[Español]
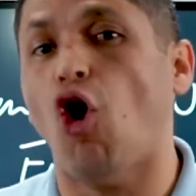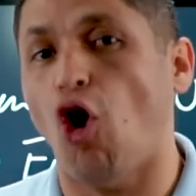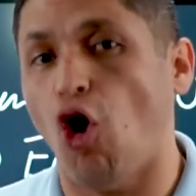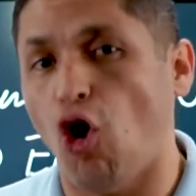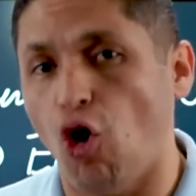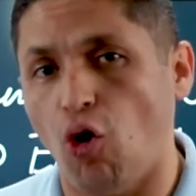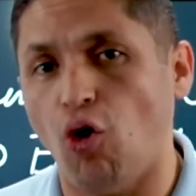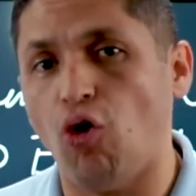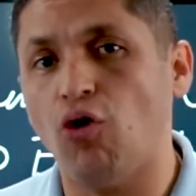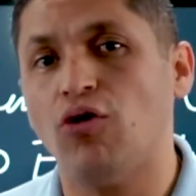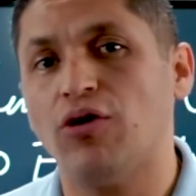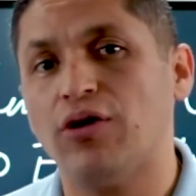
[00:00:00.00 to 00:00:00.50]

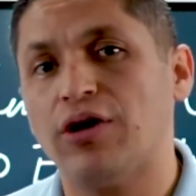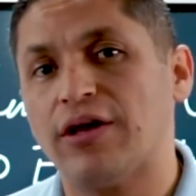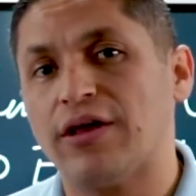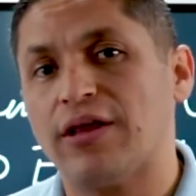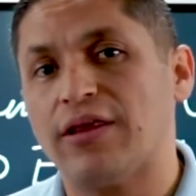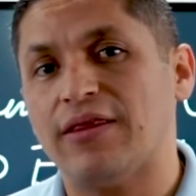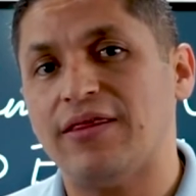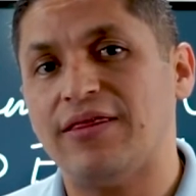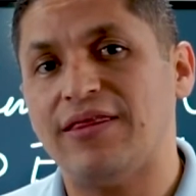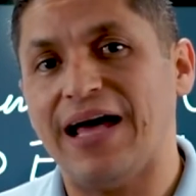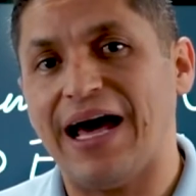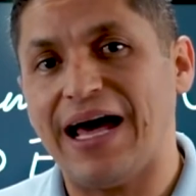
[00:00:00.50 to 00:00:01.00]
o
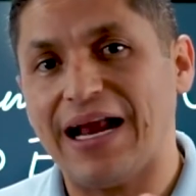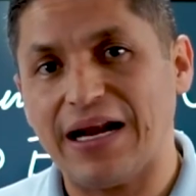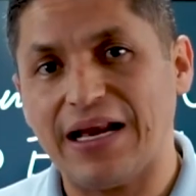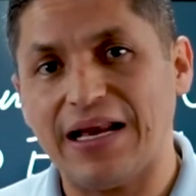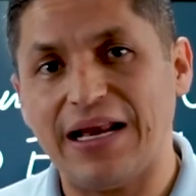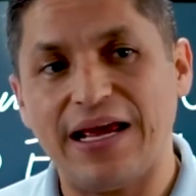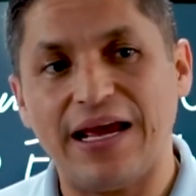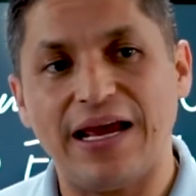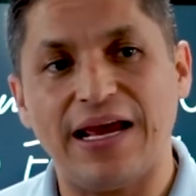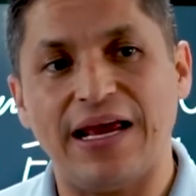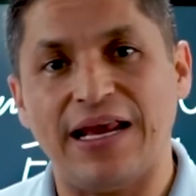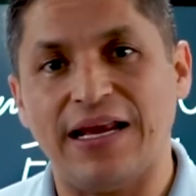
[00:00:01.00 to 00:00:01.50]

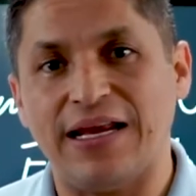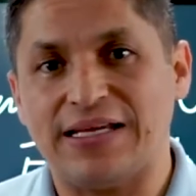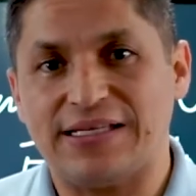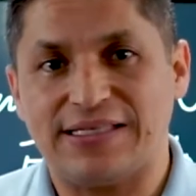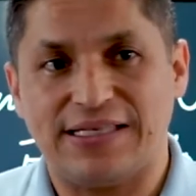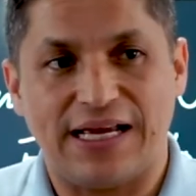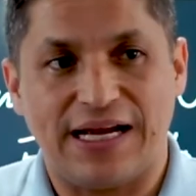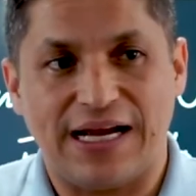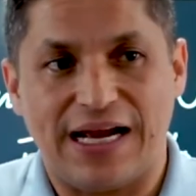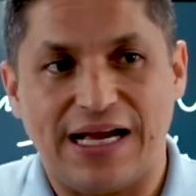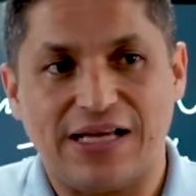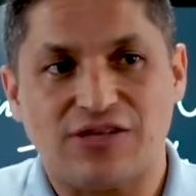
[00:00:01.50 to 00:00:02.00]
darle, en
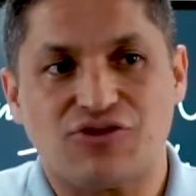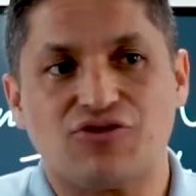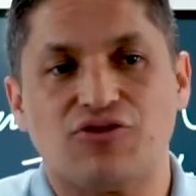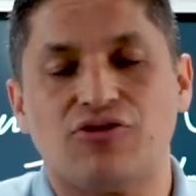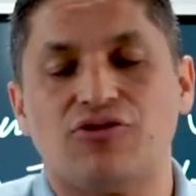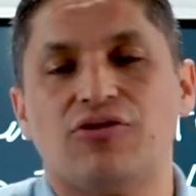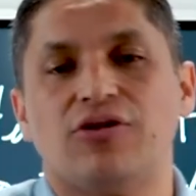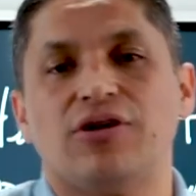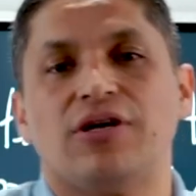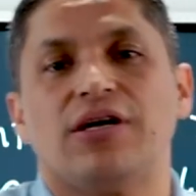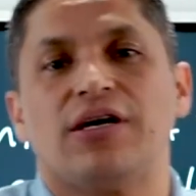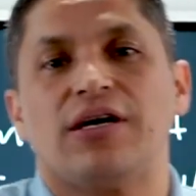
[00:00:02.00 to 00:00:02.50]
este
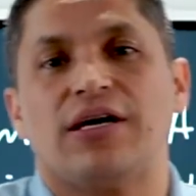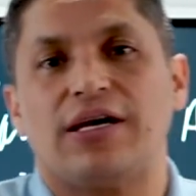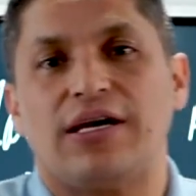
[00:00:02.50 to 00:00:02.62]
caso,